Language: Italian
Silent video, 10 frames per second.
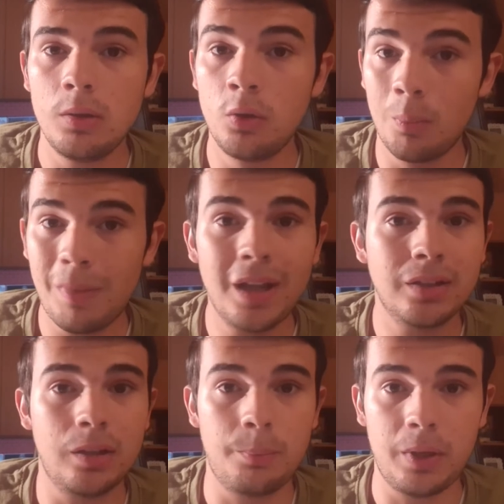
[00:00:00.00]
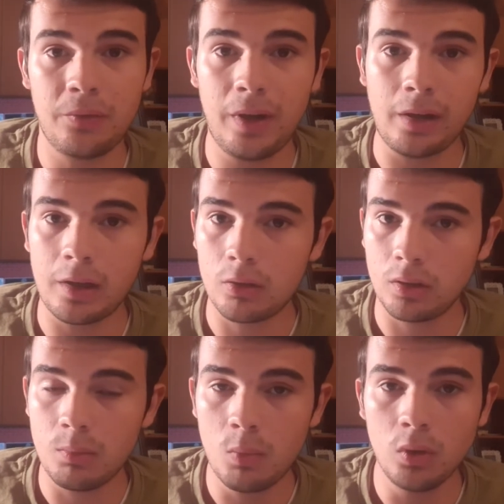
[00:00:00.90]
non basta per fare il
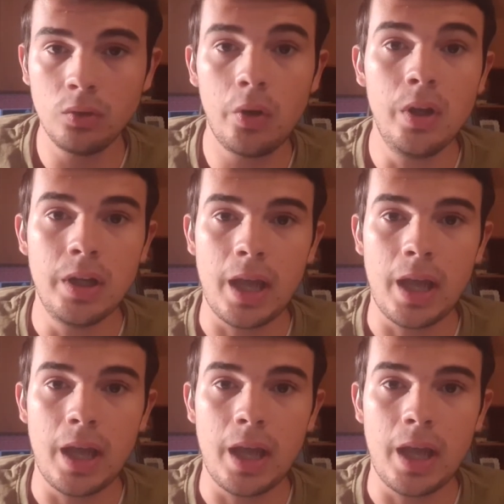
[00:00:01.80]
record del mondo,